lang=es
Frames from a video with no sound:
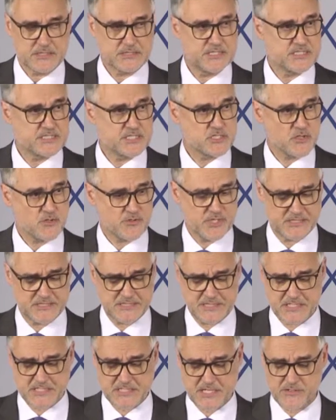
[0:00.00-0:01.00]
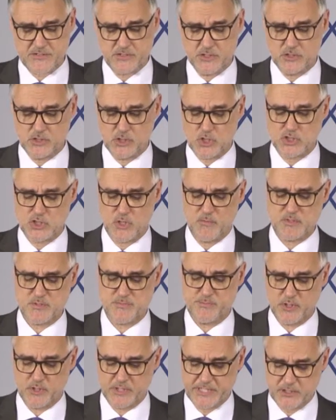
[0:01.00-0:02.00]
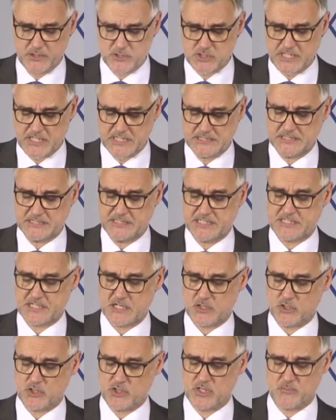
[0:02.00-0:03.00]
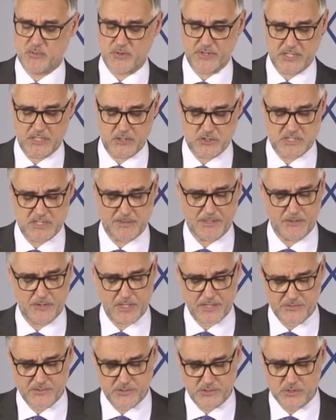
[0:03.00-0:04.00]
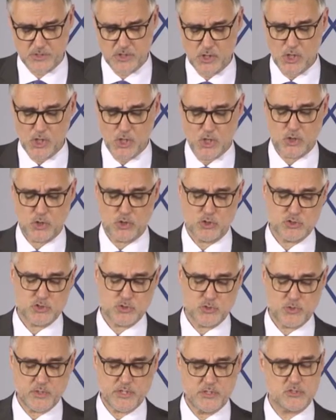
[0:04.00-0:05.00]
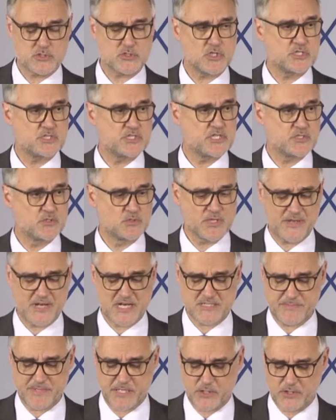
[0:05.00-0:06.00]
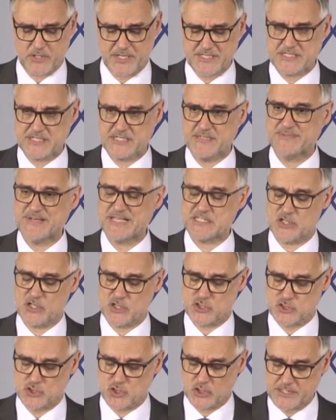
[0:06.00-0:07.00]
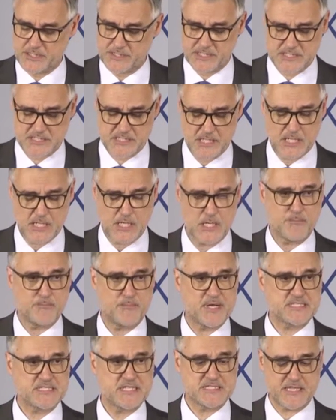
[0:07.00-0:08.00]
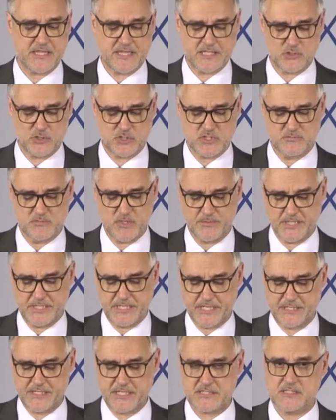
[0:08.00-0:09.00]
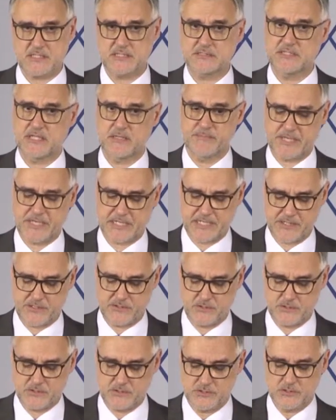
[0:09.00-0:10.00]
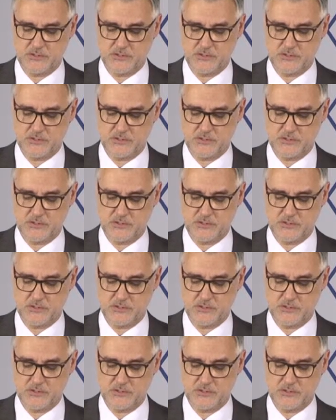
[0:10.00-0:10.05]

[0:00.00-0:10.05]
Desde Sociedad de Tasación somos pioneros en el desarrollo de modelos de valoración construidos desde una de las mejores y más sólidas bases de datos inmobiliarias del mercado.